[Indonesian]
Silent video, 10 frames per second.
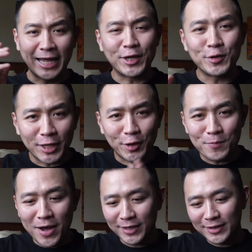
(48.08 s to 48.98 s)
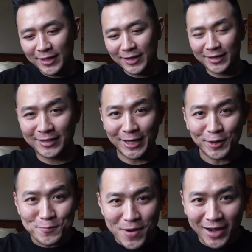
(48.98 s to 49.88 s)
Thank you thank you banget.
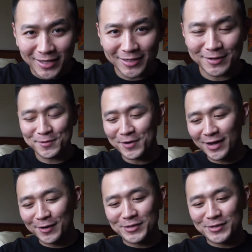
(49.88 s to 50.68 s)
Thank you banget gue